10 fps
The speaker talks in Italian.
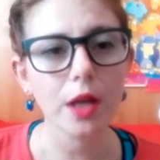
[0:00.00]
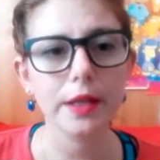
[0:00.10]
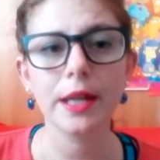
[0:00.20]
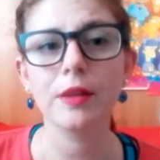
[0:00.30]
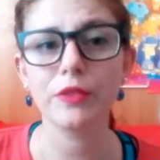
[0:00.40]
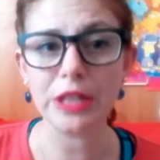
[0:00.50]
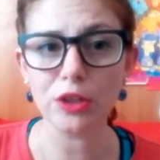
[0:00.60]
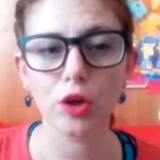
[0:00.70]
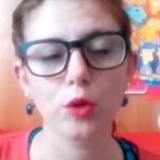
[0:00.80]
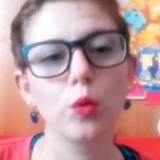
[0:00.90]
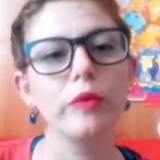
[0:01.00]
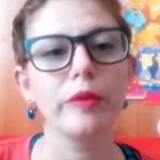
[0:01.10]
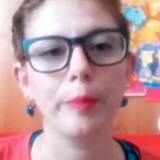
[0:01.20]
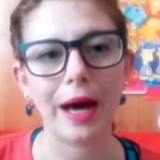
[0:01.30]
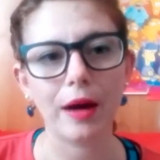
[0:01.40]
nel video in cui vi
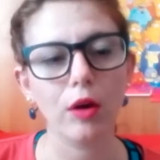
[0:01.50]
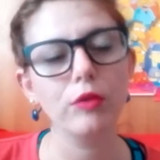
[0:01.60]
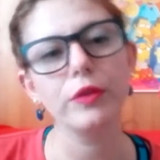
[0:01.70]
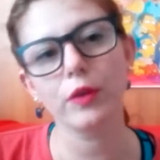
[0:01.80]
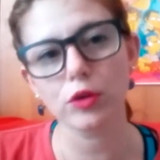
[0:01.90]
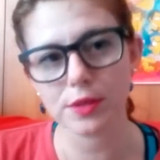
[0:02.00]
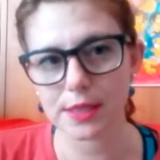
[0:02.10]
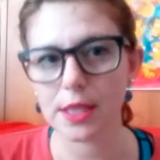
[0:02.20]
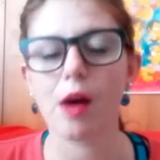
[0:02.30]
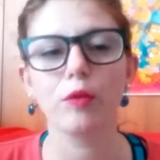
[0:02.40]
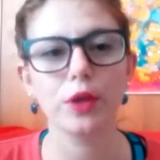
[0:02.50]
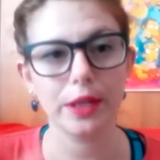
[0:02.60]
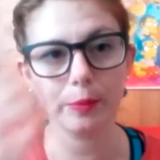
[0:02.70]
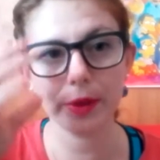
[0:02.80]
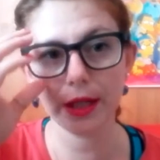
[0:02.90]
parlo e vi consigliavo i
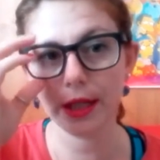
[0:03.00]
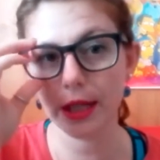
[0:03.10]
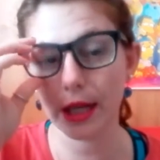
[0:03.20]
libri,